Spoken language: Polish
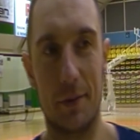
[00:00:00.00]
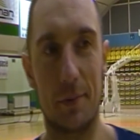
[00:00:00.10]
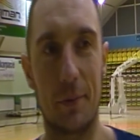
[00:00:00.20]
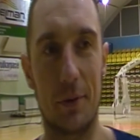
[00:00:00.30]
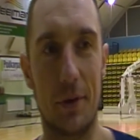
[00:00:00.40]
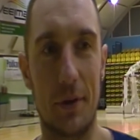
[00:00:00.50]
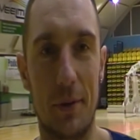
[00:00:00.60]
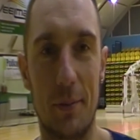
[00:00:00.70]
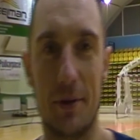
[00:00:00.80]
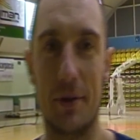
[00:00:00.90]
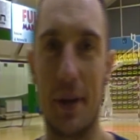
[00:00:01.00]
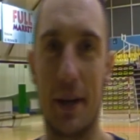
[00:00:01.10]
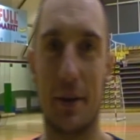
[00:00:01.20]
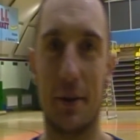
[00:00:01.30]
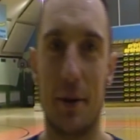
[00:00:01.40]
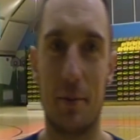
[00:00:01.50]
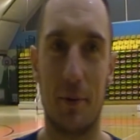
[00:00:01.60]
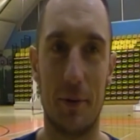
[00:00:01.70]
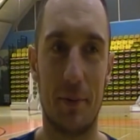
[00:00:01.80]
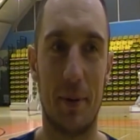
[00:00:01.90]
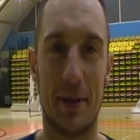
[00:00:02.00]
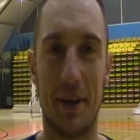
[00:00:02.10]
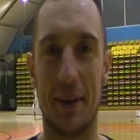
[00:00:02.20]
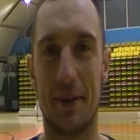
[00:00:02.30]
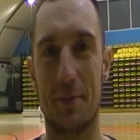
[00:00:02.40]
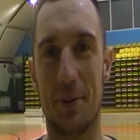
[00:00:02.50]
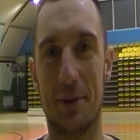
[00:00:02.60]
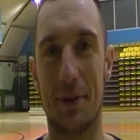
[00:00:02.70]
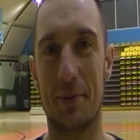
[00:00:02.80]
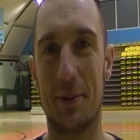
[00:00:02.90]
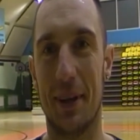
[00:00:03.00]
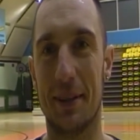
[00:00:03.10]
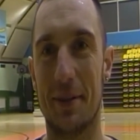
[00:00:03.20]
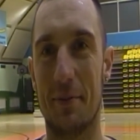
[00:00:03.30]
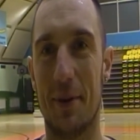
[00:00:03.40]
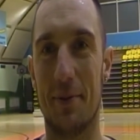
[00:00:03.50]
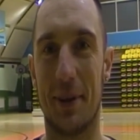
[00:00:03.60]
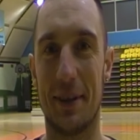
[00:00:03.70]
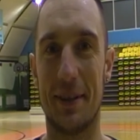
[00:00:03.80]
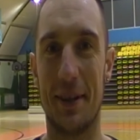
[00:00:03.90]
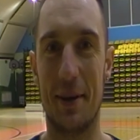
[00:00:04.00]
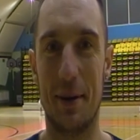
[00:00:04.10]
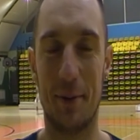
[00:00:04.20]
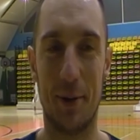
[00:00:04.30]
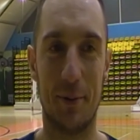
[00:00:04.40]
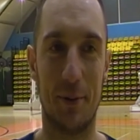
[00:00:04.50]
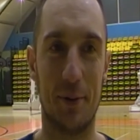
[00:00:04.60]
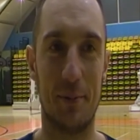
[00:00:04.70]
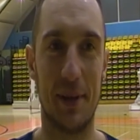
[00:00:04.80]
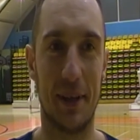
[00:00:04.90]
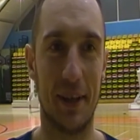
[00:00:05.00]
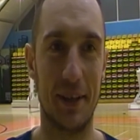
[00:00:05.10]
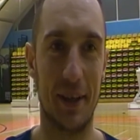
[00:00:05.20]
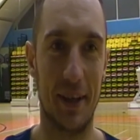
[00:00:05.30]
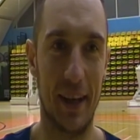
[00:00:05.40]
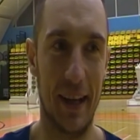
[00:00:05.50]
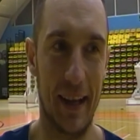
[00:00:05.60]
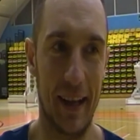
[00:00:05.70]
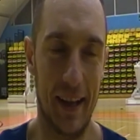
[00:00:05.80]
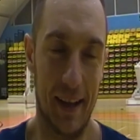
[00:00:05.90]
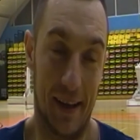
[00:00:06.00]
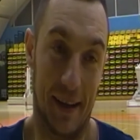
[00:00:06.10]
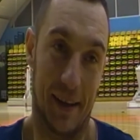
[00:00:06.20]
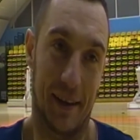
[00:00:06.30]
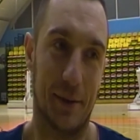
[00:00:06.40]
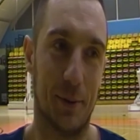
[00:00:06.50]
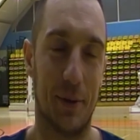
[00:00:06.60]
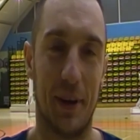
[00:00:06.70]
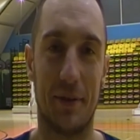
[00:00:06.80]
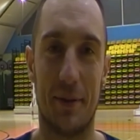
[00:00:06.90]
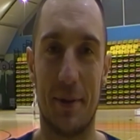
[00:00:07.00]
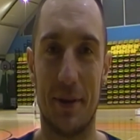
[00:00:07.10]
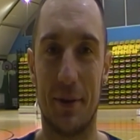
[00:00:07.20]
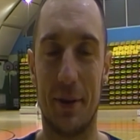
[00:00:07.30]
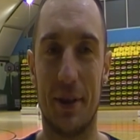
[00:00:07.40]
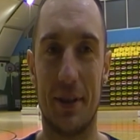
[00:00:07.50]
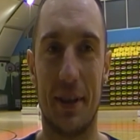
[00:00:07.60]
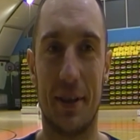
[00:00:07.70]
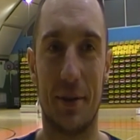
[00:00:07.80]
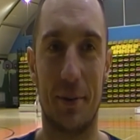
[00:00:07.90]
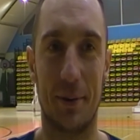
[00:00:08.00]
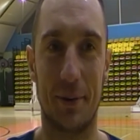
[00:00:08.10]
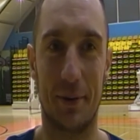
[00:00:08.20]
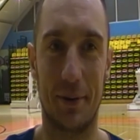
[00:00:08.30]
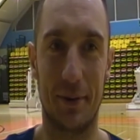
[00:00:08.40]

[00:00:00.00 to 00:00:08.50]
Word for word: Czy znaczy, może nie emocjonalne, no na pewno specjalne, bo od 7 lat nie miałem okazji przeciwko nim zagrać cóż tak w tym sezonie się zdarzyło.